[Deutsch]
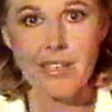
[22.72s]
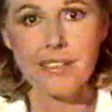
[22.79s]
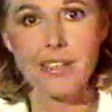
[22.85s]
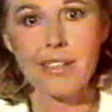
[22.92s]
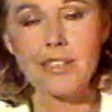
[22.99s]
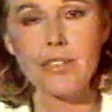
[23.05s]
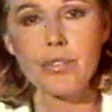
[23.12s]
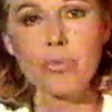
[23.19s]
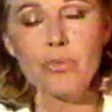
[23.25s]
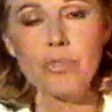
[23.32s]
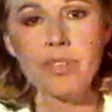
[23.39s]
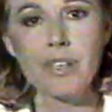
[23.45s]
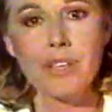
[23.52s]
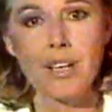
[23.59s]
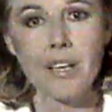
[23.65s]
Sehen Sie
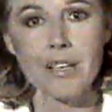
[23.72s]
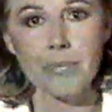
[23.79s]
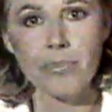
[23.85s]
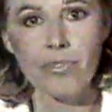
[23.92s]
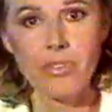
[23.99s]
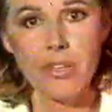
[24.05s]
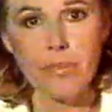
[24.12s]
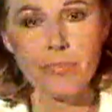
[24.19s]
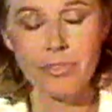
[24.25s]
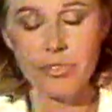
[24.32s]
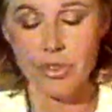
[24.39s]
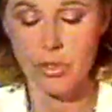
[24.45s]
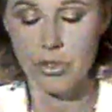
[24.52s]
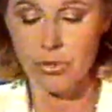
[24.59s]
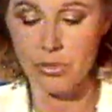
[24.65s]
nun in einem Film
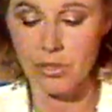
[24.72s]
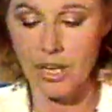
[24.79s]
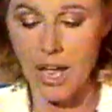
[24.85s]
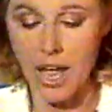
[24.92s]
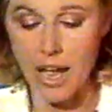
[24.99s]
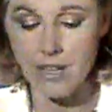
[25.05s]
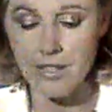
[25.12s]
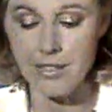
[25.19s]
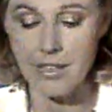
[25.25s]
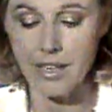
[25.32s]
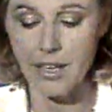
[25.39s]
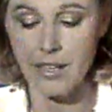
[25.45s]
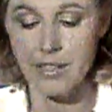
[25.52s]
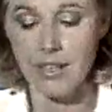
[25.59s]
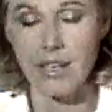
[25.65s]
von Jürgen Hase
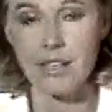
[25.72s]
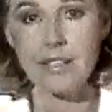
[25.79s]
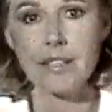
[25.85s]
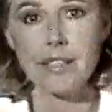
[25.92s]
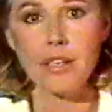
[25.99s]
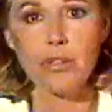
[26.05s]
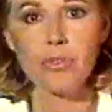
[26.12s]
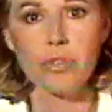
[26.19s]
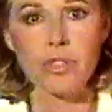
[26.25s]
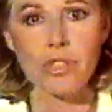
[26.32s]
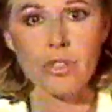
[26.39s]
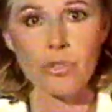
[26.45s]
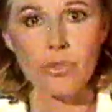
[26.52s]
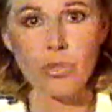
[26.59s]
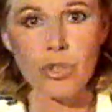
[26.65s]
nach einer Erzählung
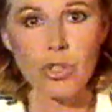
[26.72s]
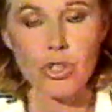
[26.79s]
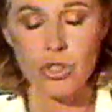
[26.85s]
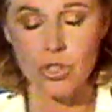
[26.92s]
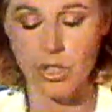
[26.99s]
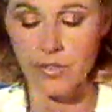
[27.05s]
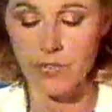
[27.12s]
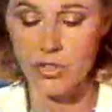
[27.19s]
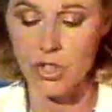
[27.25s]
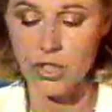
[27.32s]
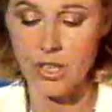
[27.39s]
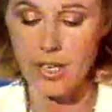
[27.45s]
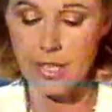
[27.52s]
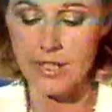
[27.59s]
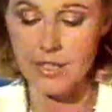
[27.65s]
des türkischen
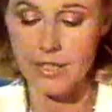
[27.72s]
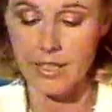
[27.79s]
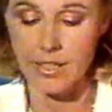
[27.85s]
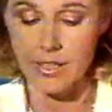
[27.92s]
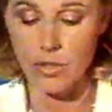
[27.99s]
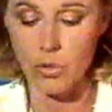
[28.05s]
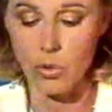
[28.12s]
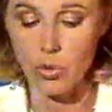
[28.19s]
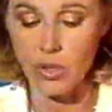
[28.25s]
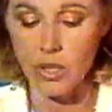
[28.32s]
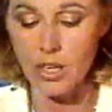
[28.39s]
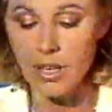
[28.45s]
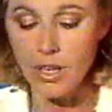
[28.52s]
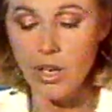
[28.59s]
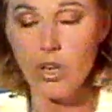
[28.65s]
Schriftstellers Setin
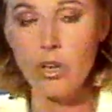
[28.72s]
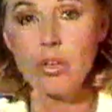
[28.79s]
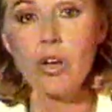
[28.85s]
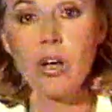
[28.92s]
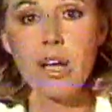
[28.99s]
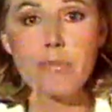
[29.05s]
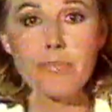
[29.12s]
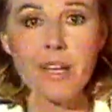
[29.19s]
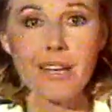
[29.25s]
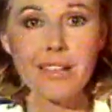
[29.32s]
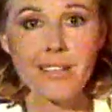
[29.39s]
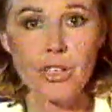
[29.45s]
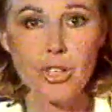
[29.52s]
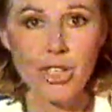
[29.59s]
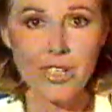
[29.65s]
Öner noch
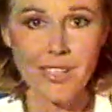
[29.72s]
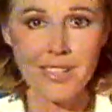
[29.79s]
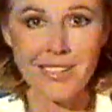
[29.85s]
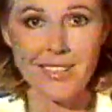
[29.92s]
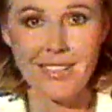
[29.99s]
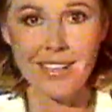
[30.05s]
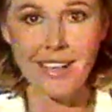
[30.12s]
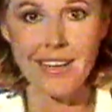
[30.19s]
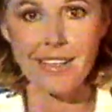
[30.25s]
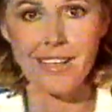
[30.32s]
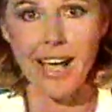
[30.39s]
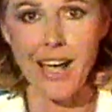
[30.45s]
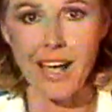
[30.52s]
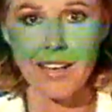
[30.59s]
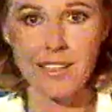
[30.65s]
einmal die Geschichte des
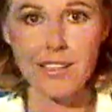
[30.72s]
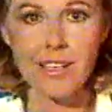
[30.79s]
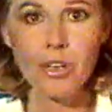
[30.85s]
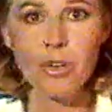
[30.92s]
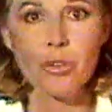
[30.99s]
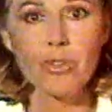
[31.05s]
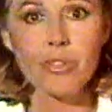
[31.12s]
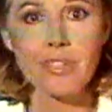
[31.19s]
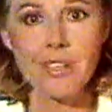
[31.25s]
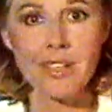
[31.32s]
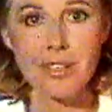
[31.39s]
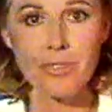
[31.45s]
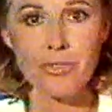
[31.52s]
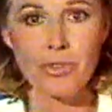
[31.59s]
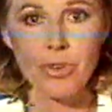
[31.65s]
kleinen Ali und
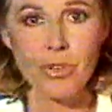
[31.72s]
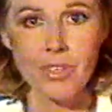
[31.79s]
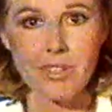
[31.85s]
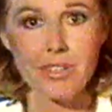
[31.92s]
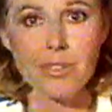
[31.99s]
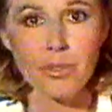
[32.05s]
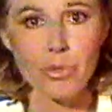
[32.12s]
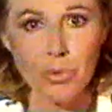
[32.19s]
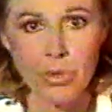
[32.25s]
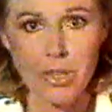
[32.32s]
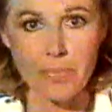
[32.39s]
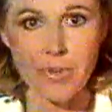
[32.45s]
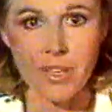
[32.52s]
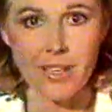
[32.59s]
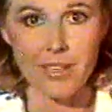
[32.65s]
seines Freundes
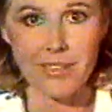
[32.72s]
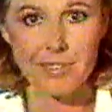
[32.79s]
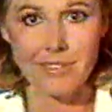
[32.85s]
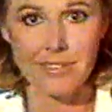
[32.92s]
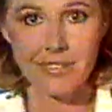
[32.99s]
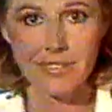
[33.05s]
Gülibik.